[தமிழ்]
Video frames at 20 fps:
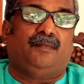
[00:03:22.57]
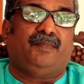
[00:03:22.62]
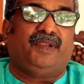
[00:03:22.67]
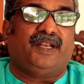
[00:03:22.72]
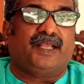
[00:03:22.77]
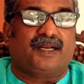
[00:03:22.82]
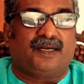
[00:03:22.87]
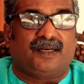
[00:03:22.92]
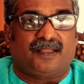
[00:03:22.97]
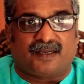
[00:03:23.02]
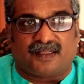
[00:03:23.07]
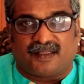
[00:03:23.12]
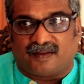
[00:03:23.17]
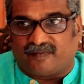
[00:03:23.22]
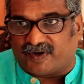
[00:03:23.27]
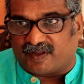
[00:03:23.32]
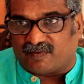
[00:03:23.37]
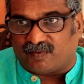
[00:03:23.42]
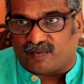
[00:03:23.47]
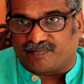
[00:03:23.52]
வினக்கிடுறதை
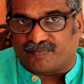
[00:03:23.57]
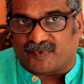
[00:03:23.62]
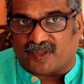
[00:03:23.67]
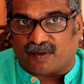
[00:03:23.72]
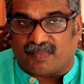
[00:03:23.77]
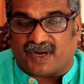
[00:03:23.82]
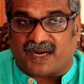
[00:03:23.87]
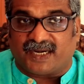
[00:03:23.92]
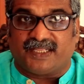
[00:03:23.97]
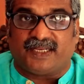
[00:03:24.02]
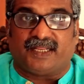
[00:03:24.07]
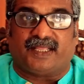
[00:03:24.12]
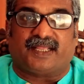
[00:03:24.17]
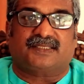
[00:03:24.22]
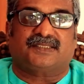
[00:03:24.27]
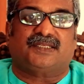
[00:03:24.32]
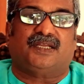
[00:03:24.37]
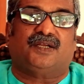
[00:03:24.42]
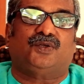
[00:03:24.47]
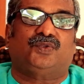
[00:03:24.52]
விடவும் மாநில
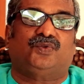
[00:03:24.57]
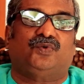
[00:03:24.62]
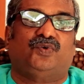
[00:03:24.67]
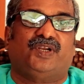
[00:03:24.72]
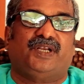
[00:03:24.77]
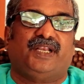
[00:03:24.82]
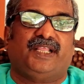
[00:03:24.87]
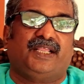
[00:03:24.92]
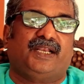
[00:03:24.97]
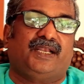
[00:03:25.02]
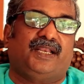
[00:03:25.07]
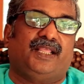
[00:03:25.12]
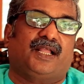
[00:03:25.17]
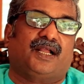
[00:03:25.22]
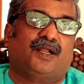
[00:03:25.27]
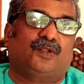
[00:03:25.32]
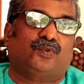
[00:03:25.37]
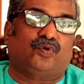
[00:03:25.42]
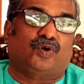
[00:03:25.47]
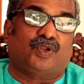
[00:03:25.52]
அரசாங்கத்தோட
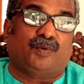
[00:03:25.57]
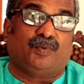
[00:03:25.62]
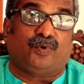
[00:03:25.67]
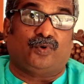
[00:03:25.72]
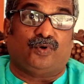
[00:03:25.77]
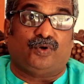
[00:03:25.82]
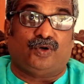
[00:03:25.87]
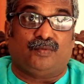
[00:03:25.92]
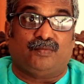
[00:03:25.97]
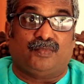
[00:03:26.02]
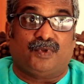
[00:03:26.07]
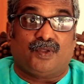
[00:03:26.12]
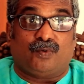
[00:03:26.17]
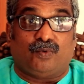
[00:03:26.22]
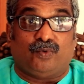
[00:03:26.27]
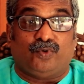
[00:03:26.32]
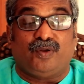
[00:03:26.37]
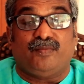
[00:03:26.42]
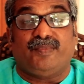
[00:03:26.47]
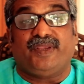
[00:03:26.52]
நேரடியாக தொடர்பு கொள்ளும்
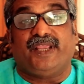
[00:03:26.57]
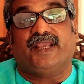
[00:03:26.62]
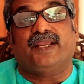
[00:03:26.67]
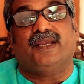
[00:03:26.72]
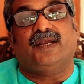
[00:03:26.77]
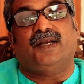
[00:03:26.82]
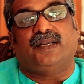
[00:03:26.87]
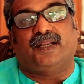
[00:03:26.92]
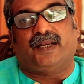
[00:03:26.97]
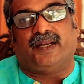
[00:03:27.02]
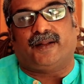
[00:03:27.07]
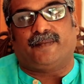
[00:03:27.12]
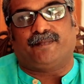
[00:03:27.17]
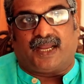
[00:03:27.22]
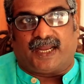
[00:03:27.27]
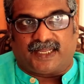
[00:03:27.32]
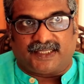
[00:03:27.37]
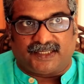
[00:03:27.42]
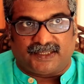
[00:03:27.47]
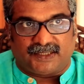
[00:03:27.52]
உரிமையை கேட்டன
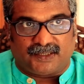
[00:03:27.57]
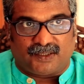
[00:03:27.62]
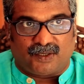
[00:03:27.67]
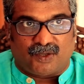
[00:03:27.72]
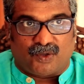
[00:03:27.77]
அது